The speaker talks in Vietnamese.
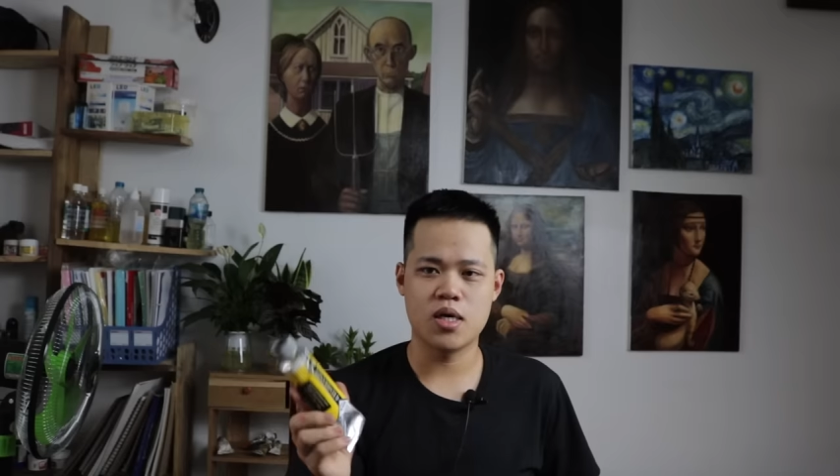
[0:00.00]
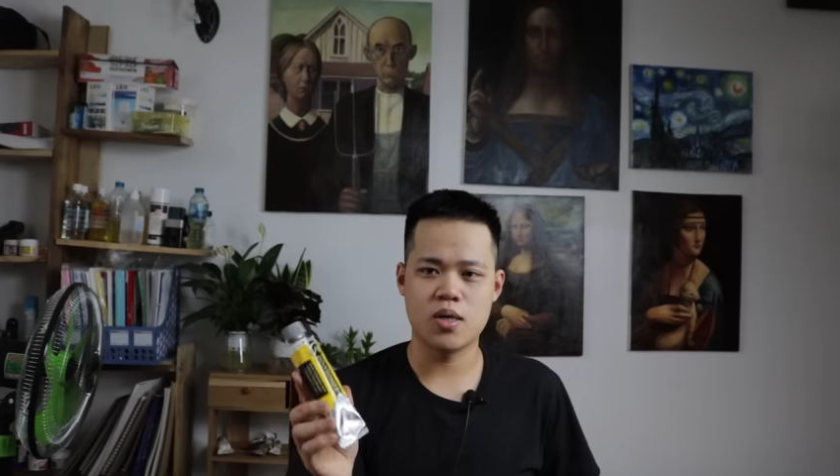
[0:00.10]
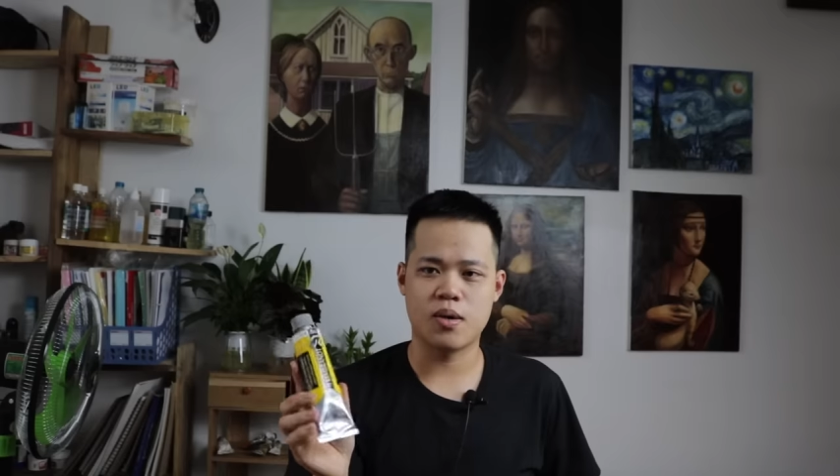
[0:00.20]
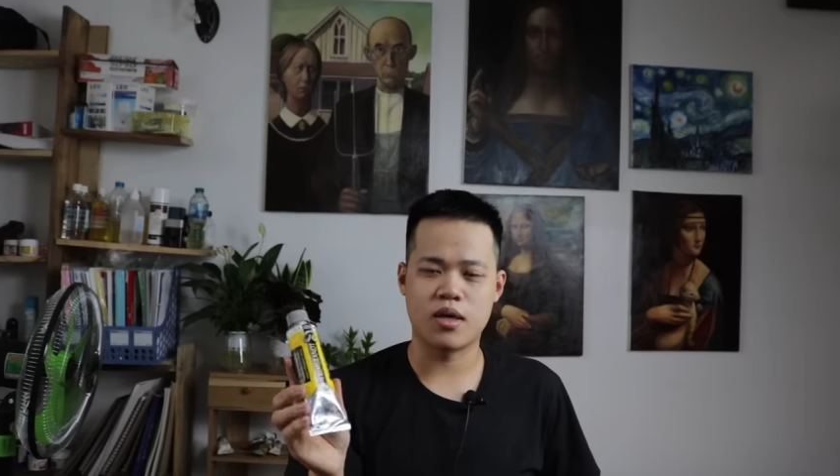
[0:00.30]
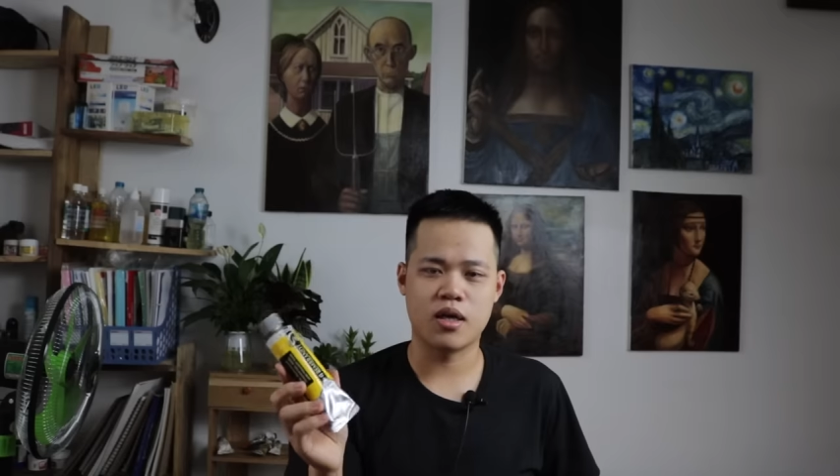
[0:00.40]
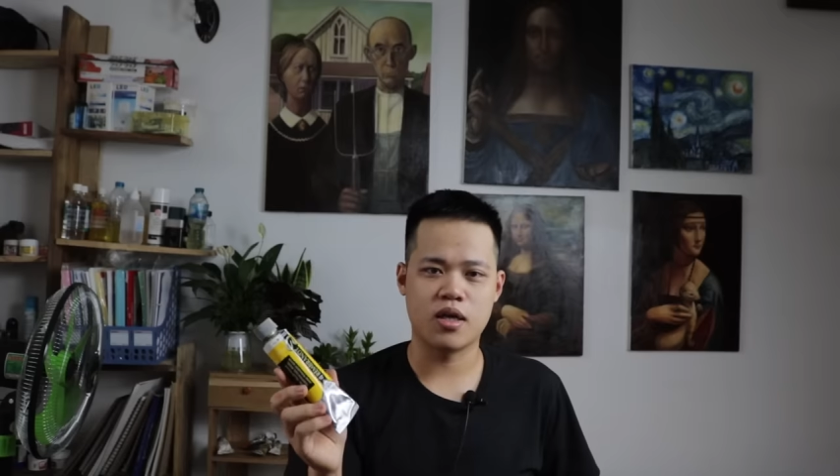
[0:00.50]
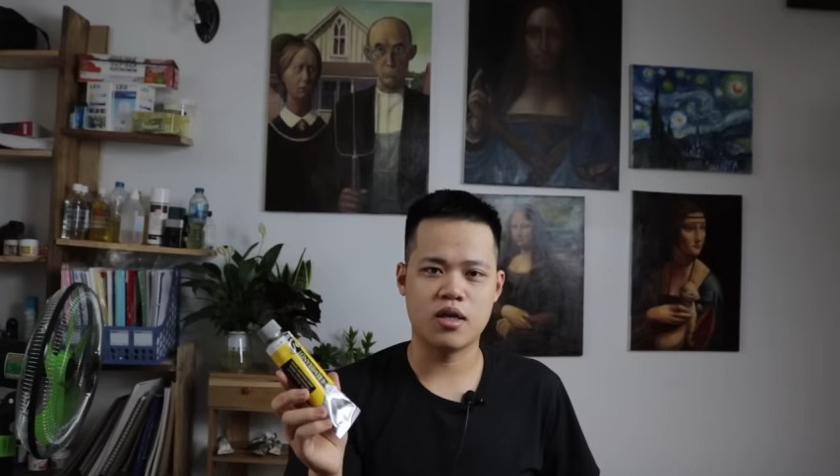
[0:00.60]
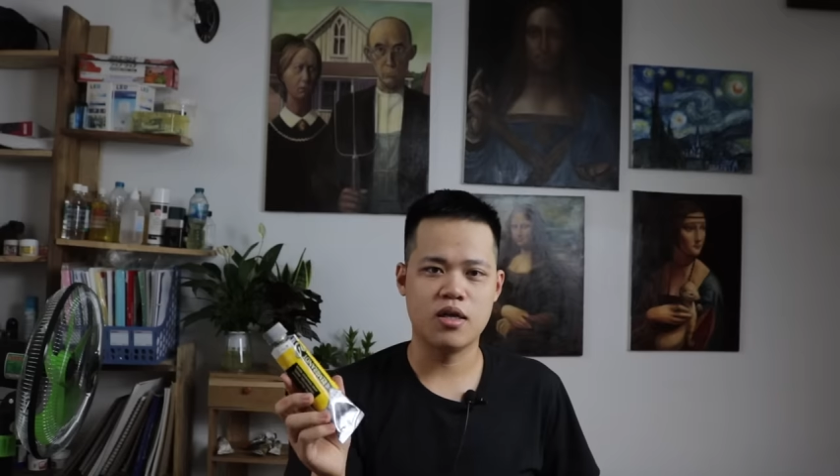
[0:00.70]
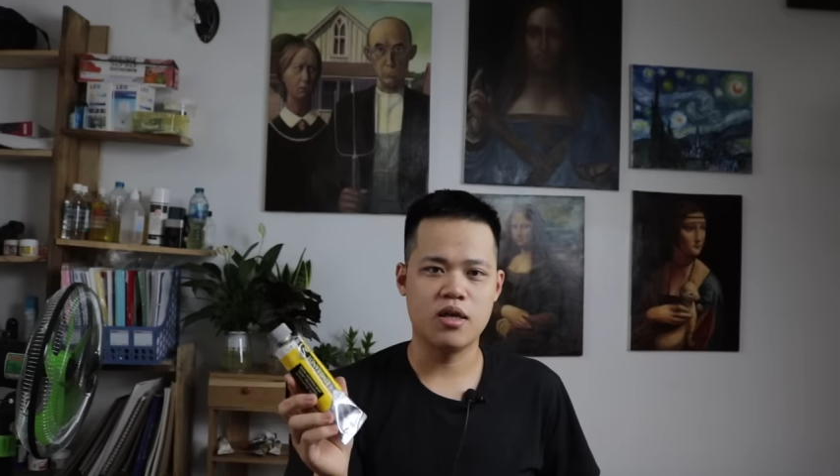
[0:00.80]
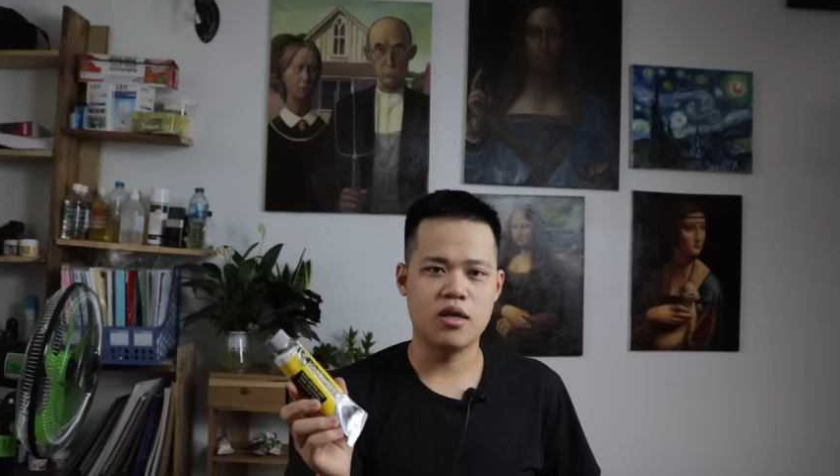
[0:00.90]
Còn
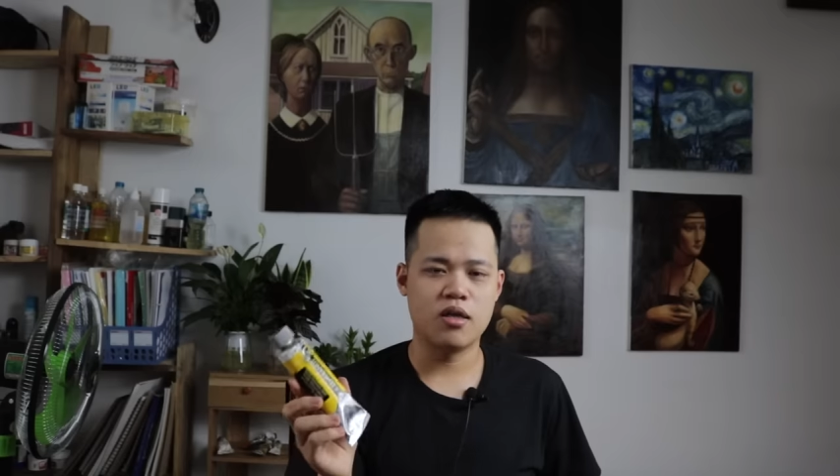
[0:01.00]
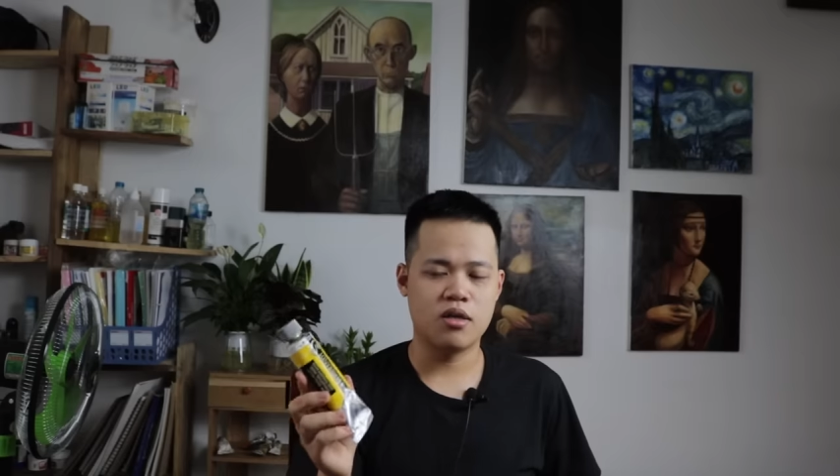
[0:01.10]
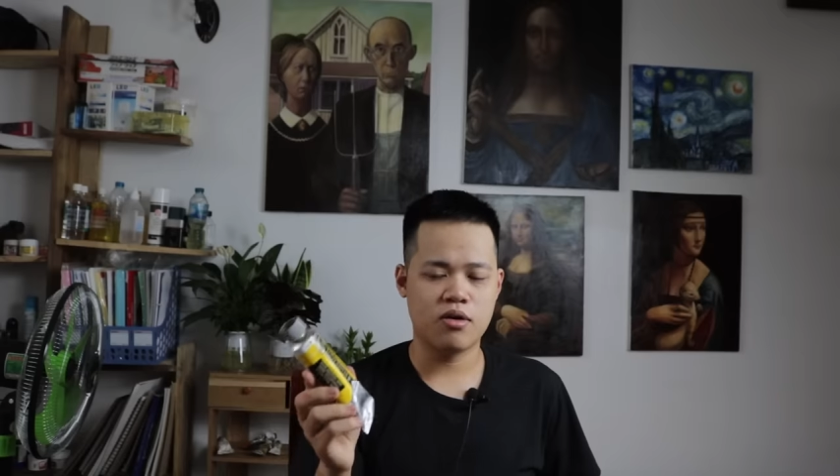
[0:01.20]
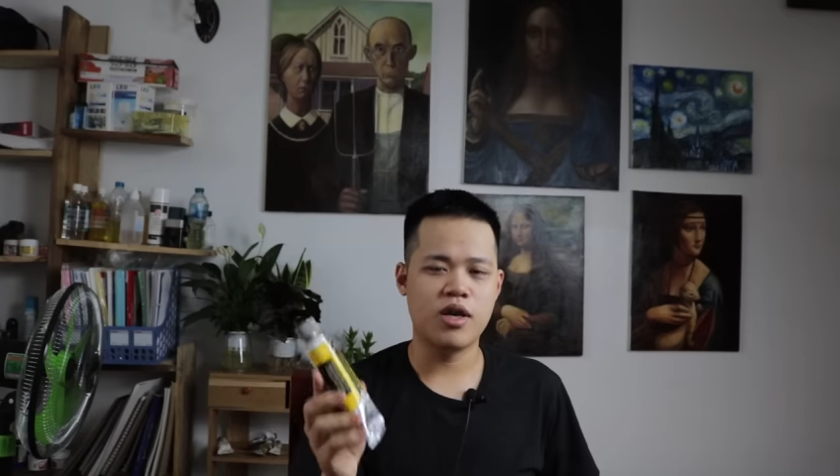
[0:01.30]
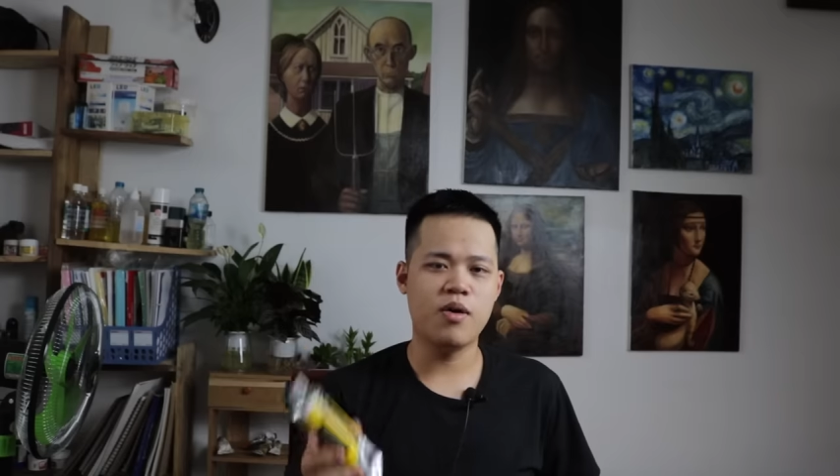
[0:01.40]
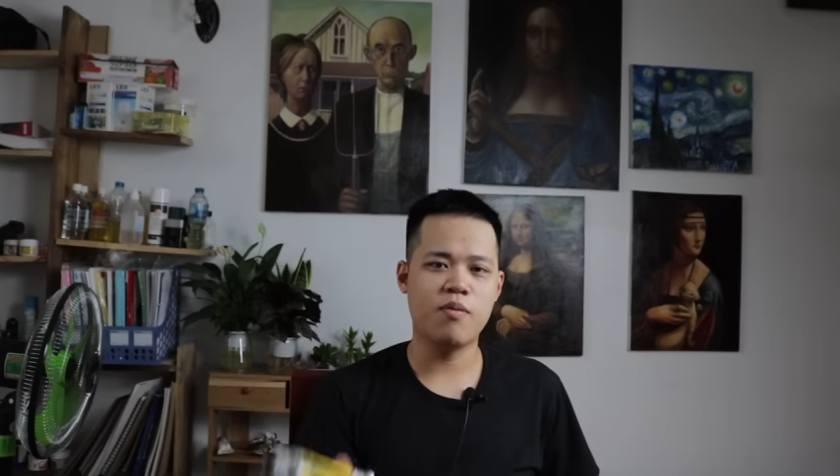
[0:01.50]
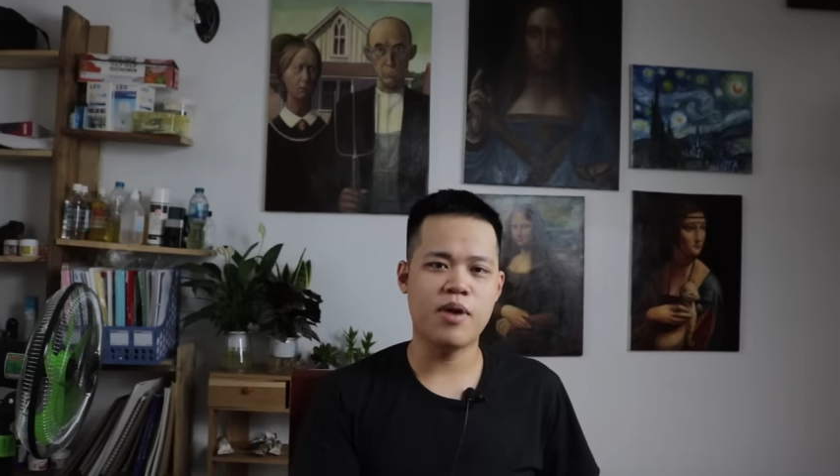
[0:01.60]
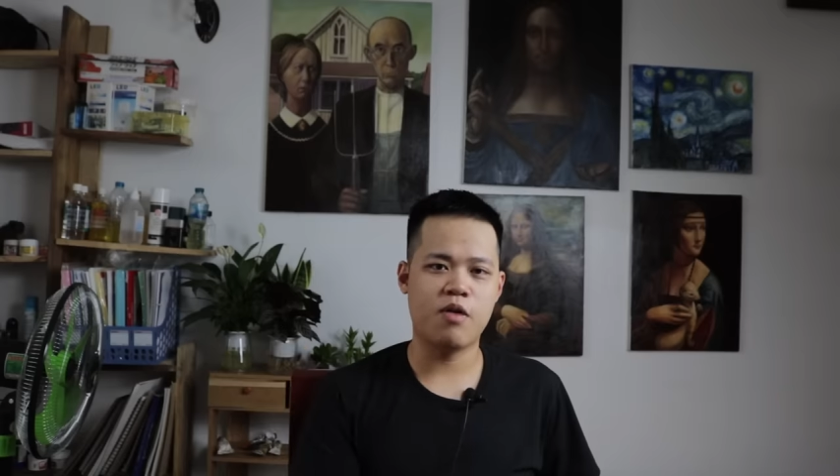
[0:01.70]
nếu ông